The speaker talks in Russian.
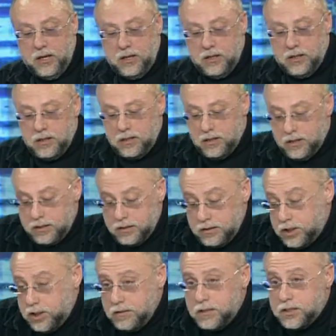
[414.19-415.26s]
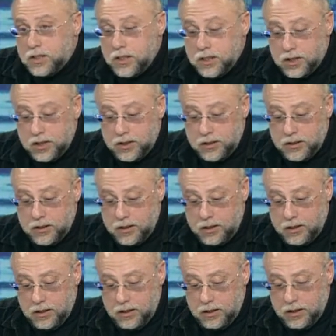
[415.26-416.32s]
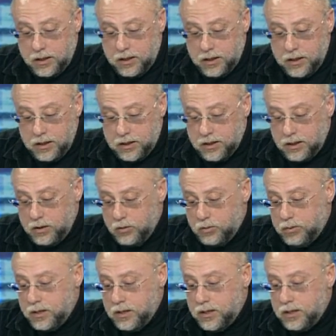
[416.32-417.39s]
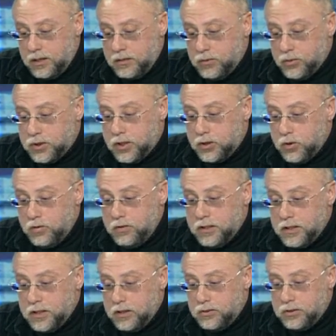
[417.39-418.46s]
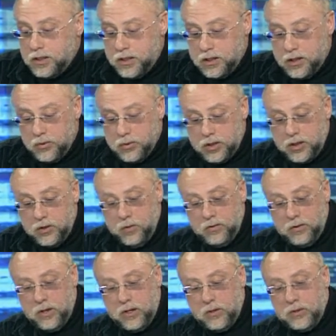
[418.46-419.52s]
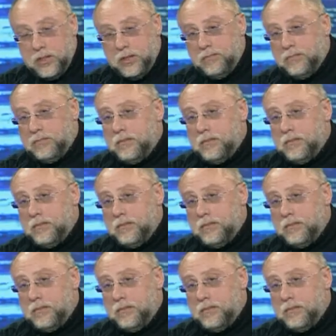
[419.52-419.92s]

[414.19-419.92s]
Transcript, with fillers: Э, человеческая жизнь – это э, трагедия любая, установленных людей, неустановленных людей.